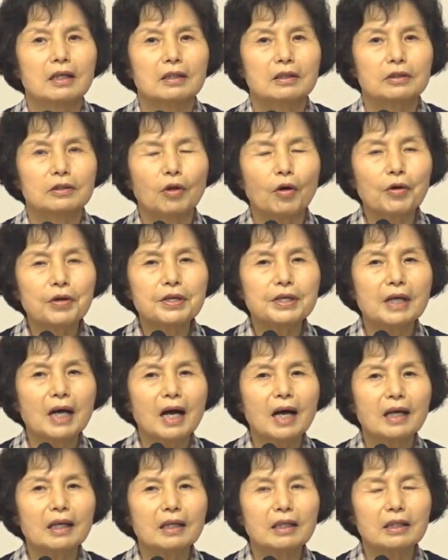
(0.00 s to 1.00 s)

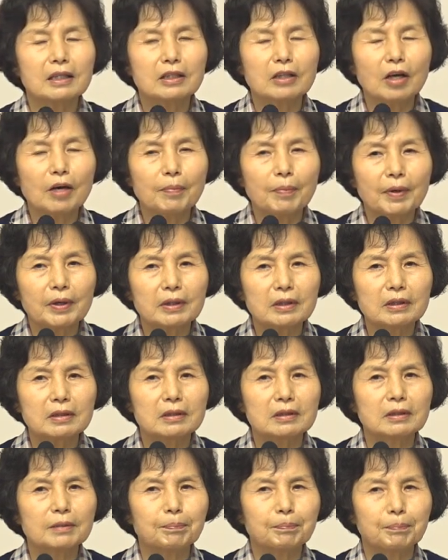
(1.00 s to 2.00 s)
너희가 잃어버린
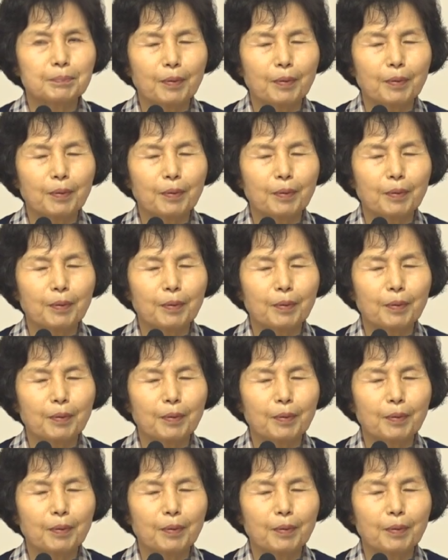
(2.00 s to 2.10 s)
그